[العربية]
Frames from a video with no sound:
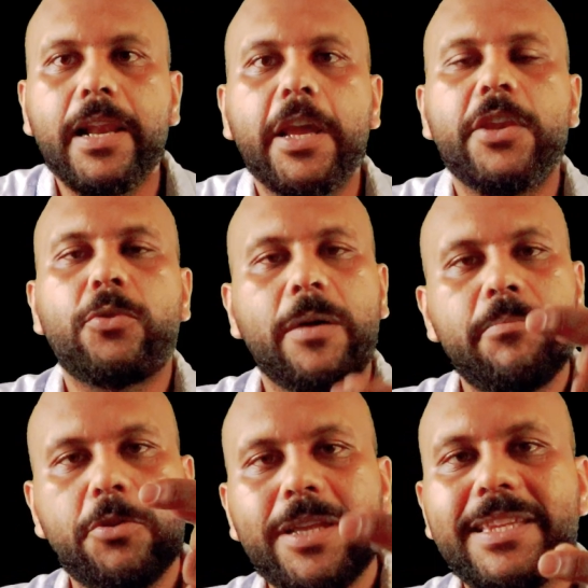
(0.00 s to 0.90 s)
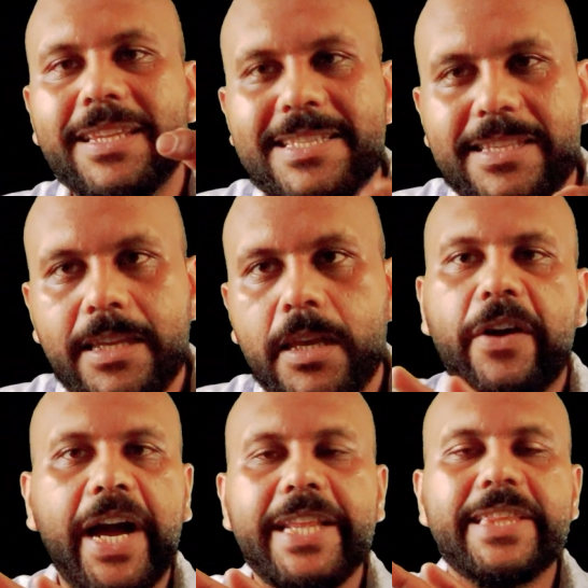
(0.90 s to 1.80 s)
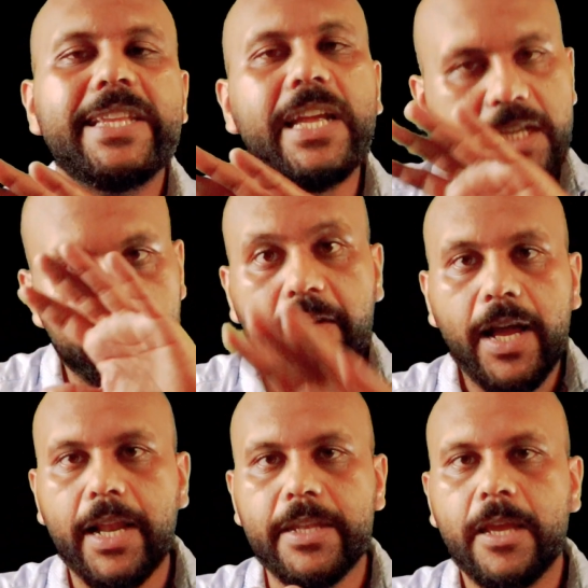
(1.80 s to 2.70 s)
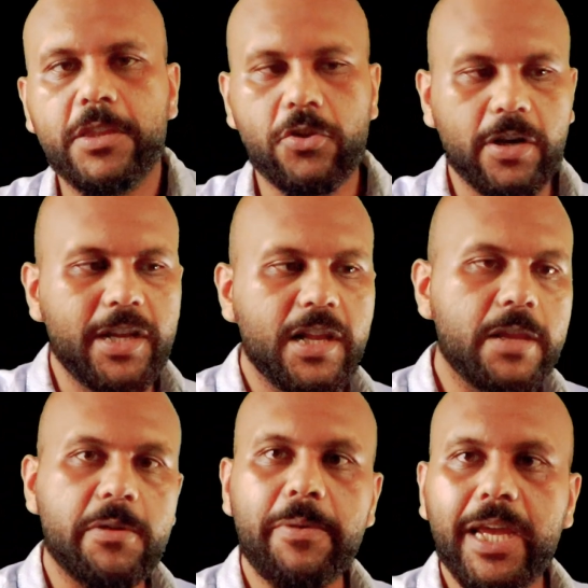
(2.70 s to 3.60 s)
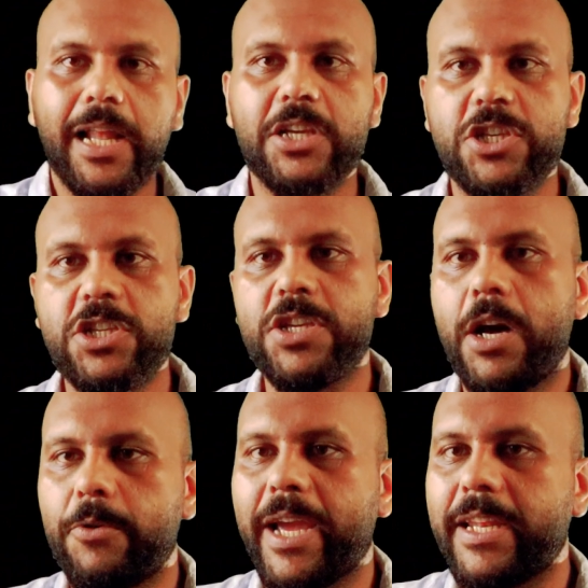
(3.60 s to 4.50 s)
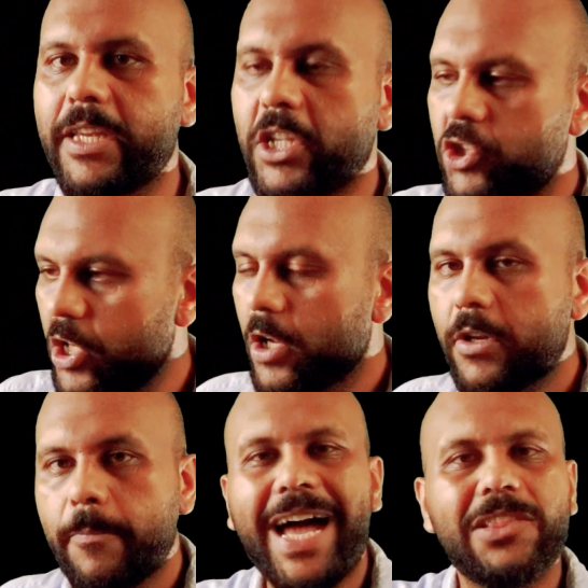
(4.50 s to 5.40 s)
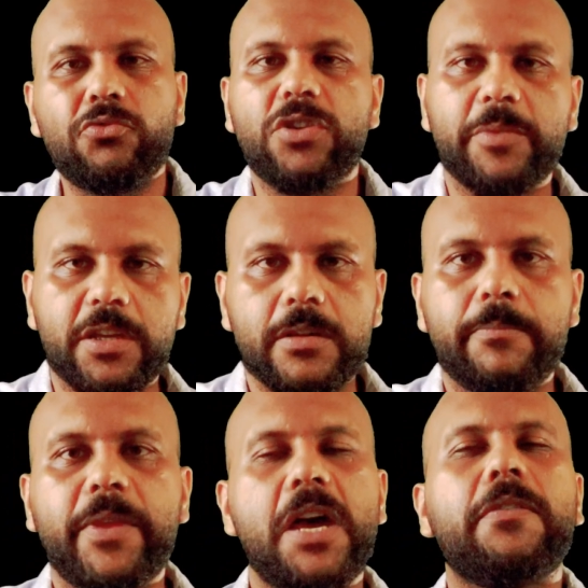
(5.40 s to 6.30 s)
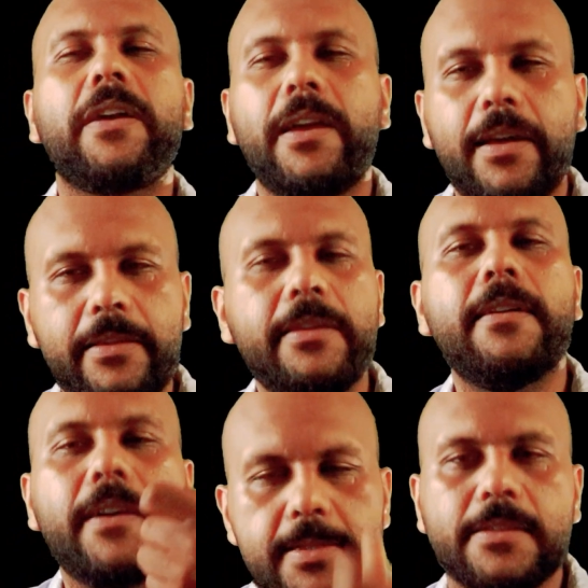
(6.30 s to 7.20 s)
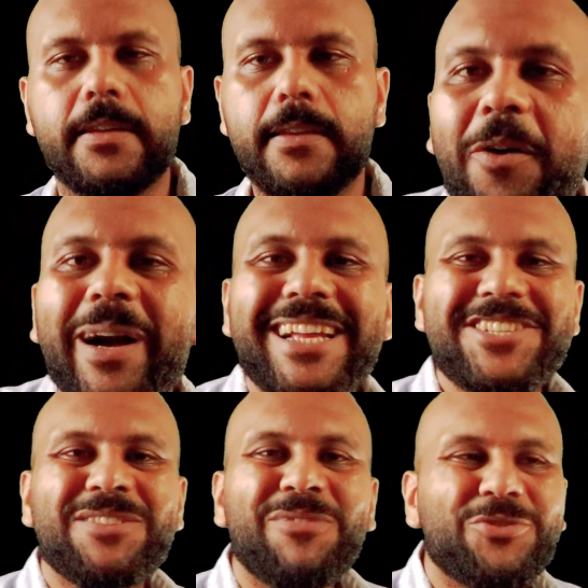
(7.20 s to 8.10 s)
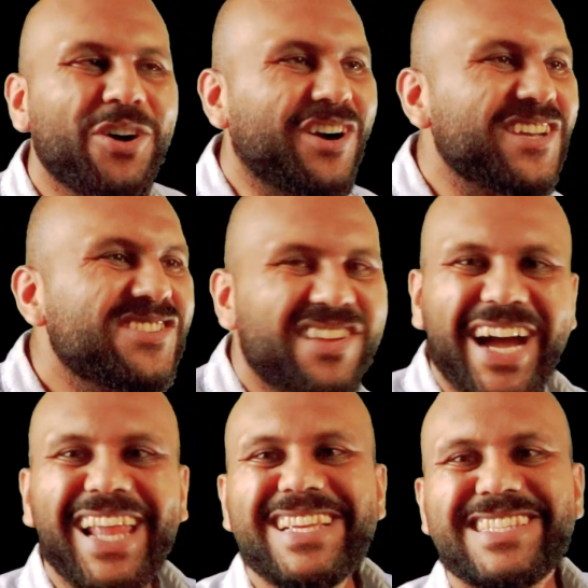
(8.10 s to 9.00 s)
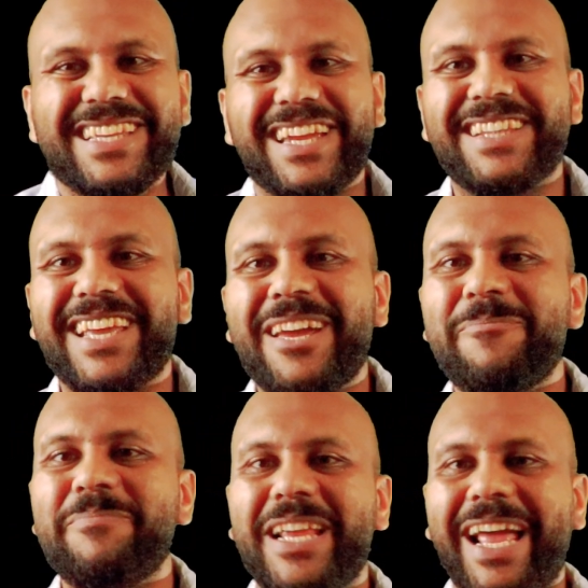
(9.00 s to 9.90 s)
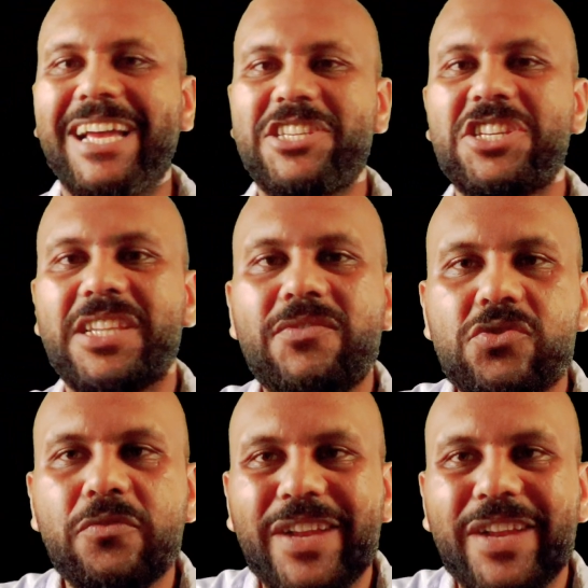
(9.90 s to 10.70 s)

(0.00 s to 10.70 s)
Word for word: إلا إنه كان بيودي الناس دي في حتة تانية فعلا كان الراجل اللي بيبيع الحشيش أو يعني الديلر عنده الضمير افغاني اصلي وما كانش الموضوع قاصر على استخدام الحشيش نفسه